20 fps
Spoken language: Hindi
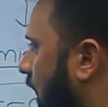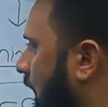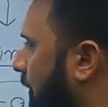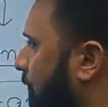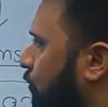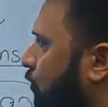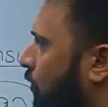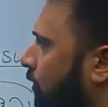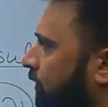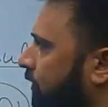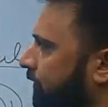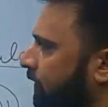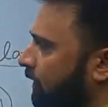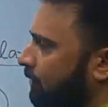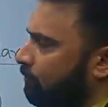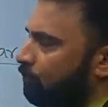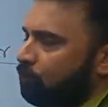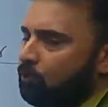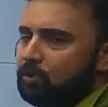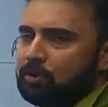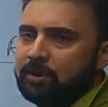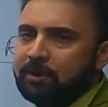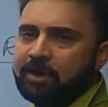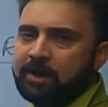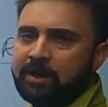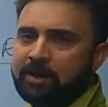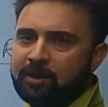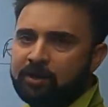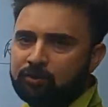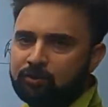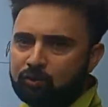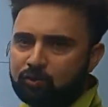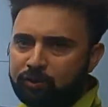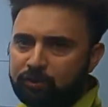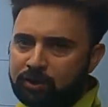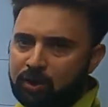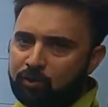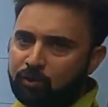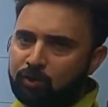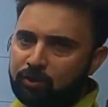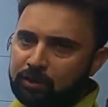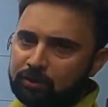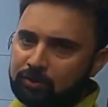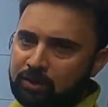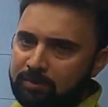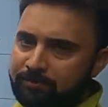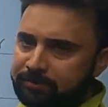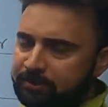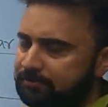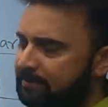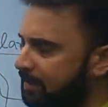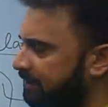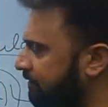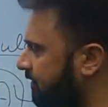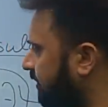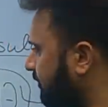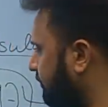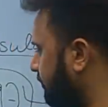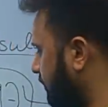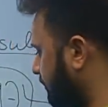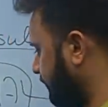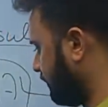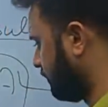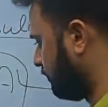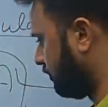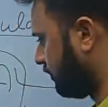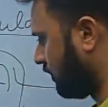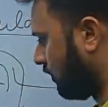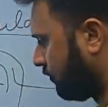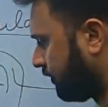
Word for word: आपको टीम फोन उठाएगी तो कोई डाउट होगा तो हमसे बात कर सकते हो